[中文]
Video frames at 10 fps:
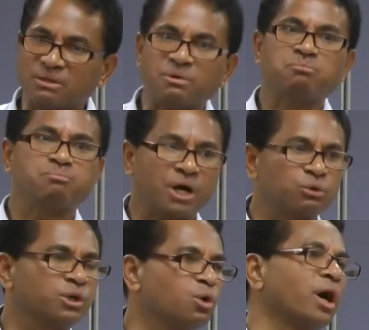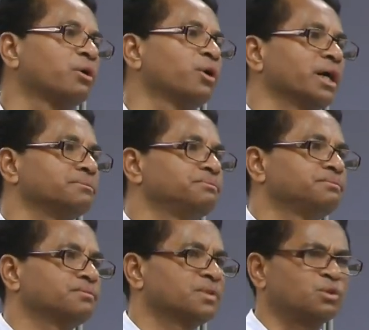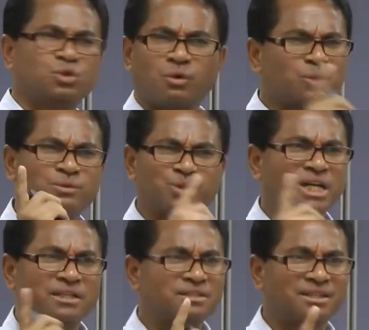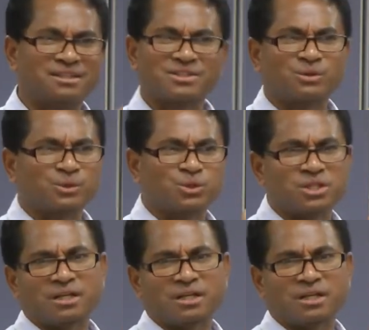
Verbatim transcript: 你们跑得光光。所以，我我唱这个的时候，我就